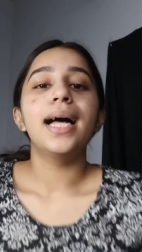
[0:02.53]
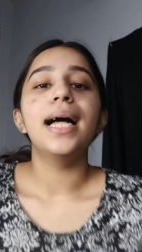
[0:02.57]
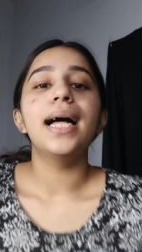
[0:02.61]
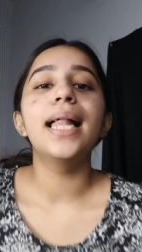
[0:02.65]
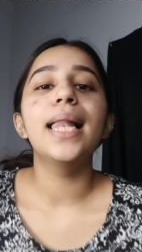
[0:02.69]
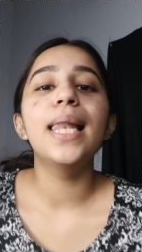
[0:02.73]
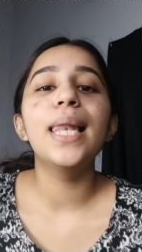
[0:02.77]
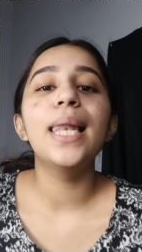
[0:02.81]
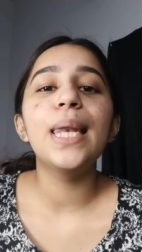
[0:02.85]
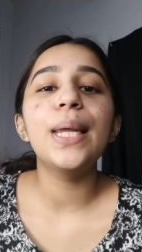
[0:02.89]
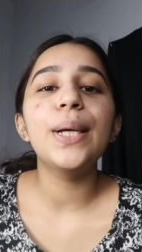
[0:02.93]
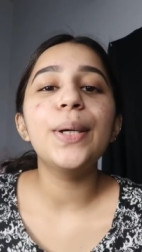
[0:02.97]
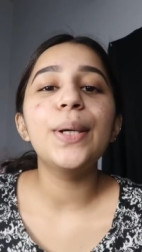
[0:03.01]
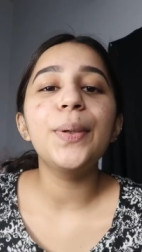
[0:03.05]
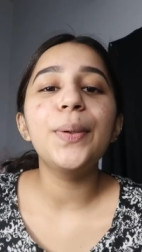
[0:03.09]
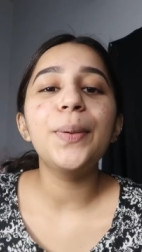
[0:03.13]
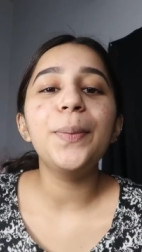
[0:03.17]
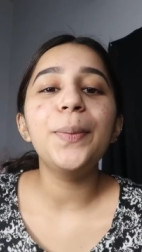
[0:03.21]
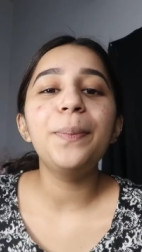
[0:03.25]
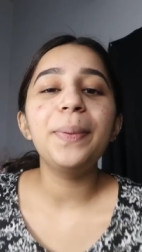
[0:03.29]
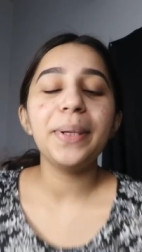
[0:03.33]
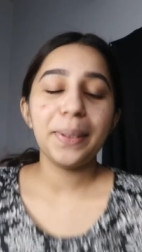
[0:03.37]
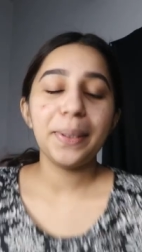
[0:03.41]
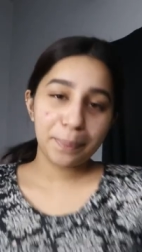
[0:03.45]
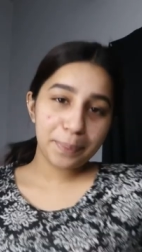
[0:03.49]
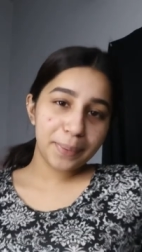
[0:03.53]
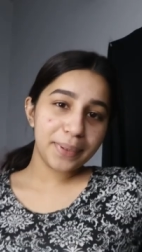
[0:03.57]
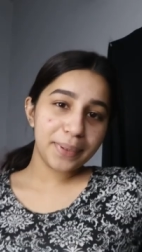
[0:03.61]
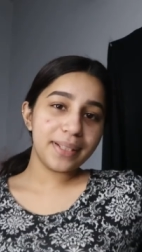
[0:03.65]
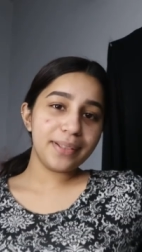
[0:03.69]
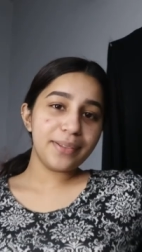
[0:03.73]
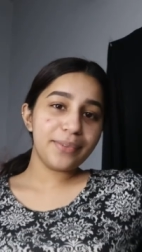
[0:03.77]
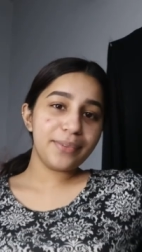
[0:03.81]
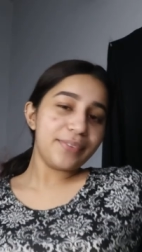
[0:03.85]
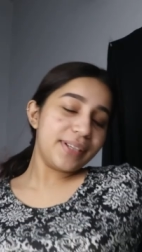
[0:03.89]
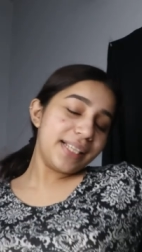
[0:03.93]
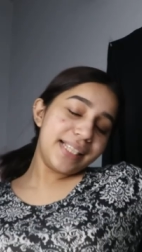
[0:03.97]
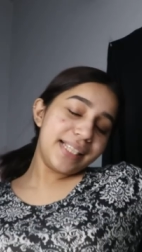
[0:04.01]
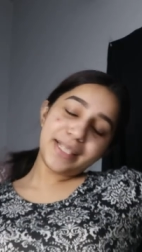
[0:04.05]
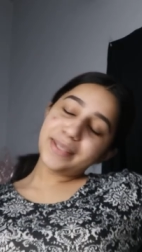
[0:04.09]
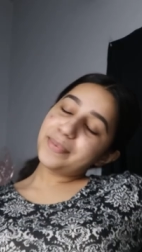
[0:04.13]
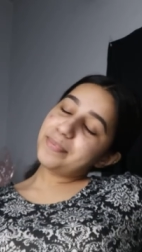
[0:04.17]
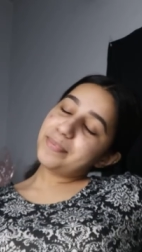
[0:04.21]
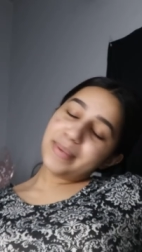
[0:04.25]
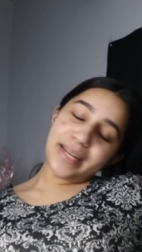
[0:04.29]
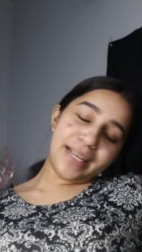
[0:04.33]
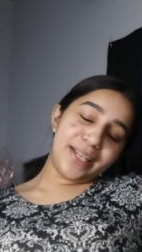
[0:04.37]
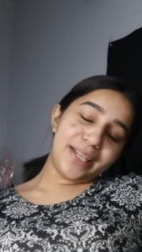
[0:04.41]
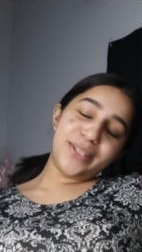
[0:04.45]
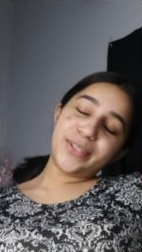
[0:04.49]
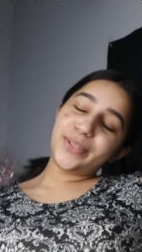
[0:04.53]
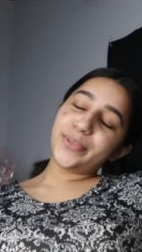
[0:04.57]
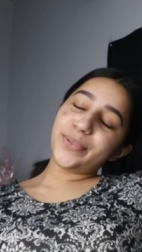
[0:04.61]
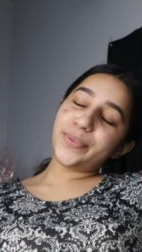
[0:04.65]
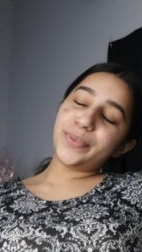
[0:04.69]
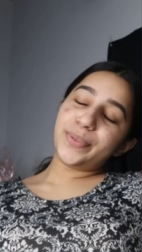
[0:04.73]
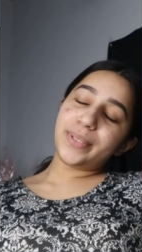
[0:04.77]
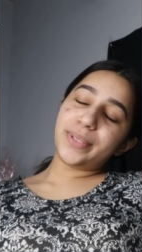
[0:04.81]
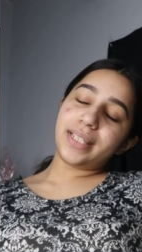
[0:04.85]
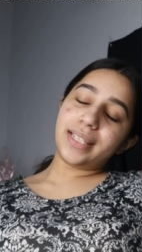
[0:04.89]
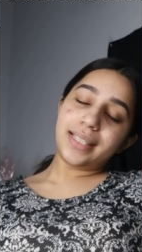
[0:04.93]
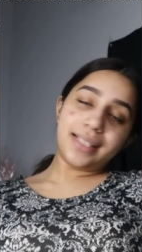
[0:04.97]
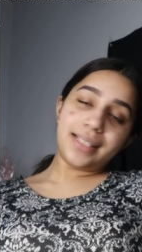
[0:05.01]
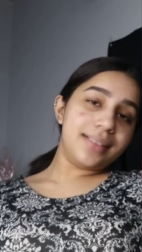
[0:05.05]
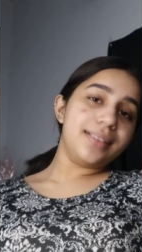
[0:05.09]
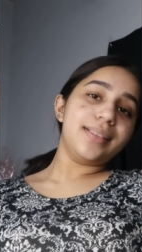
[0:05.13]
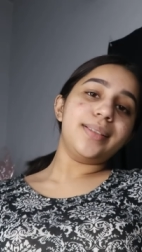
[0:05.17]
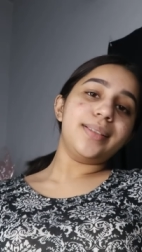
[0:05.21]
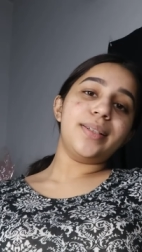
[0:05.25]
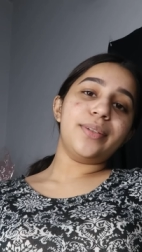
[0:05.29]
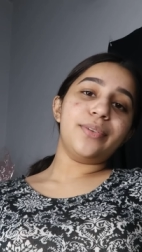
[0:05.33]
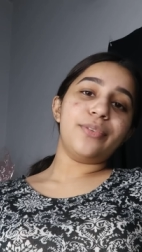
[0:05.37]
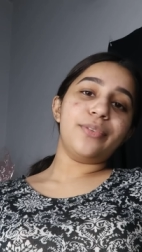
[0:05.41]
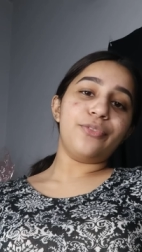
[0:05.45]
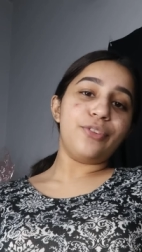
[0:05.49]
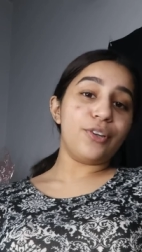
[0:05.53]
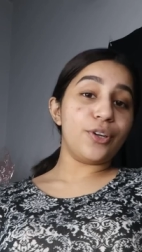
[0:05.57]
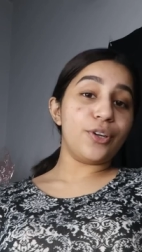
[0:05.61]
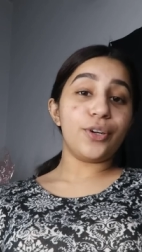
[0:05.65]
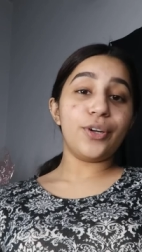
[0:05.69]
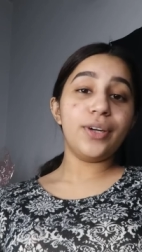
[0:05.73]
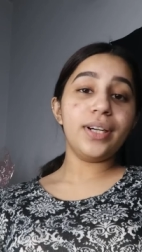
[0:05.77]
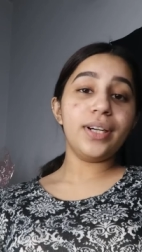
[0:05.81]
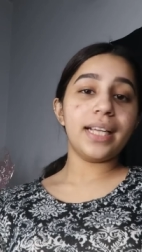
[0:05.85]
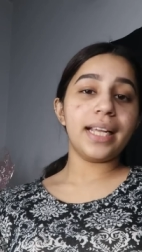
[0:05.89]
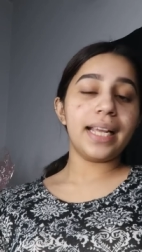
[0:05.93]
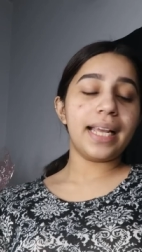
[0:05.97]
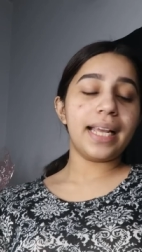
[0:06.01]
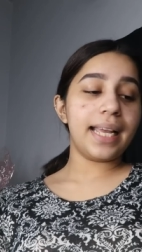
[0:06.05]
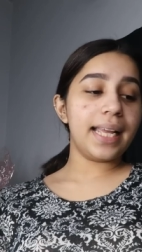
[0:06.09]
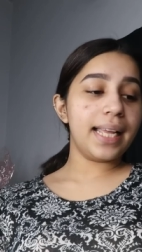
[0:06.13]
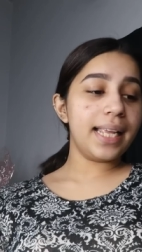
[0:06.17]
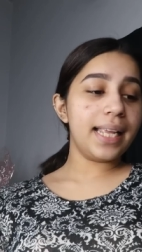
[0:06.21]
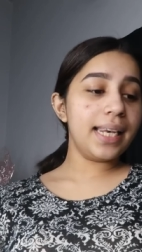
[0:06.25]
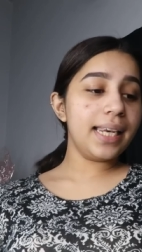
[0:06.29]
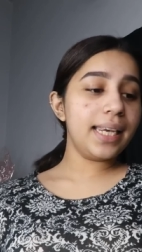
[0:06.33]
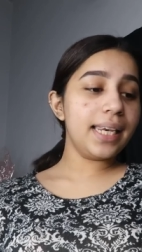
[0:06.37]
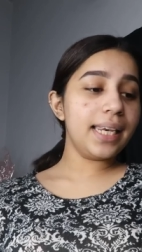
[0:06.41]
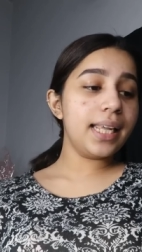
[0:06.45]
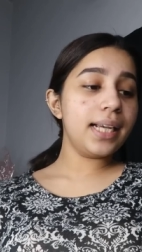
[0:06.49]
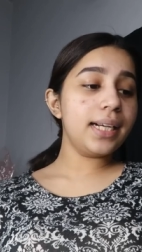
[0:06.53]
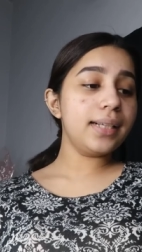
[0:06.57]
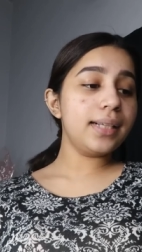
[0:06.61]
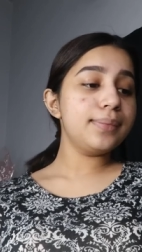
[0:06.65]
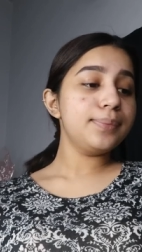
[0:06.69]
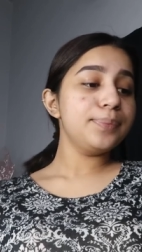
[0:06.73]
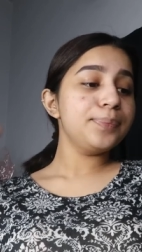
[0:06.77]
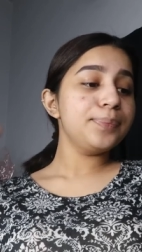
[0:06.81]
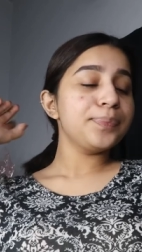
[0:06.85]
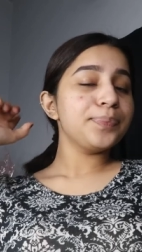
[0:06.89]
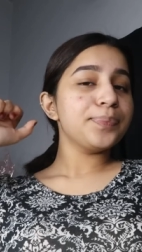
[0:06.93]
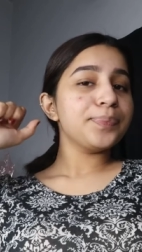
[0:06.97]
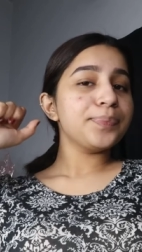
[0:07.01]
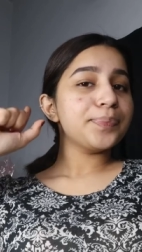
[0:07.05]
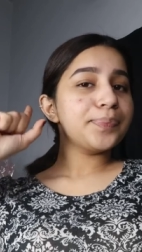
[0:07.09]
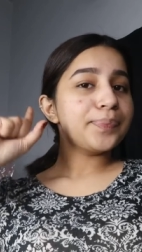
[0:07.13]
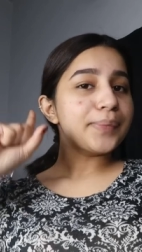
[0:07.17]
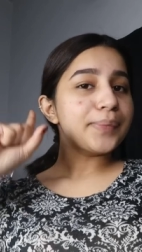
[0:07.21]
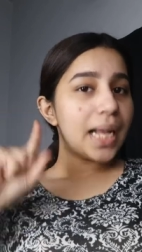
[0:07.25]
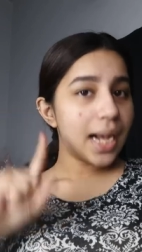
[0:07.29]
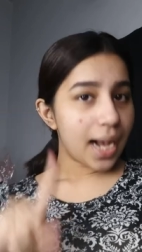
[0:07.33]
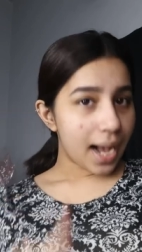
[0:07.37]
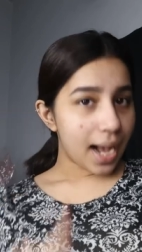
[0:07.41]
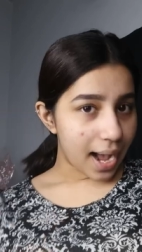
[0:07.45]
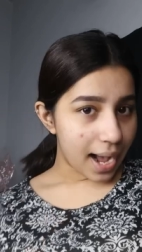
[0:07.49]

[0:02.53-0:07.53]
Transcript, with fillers: Hello people. Welcome back to another vlog and uh,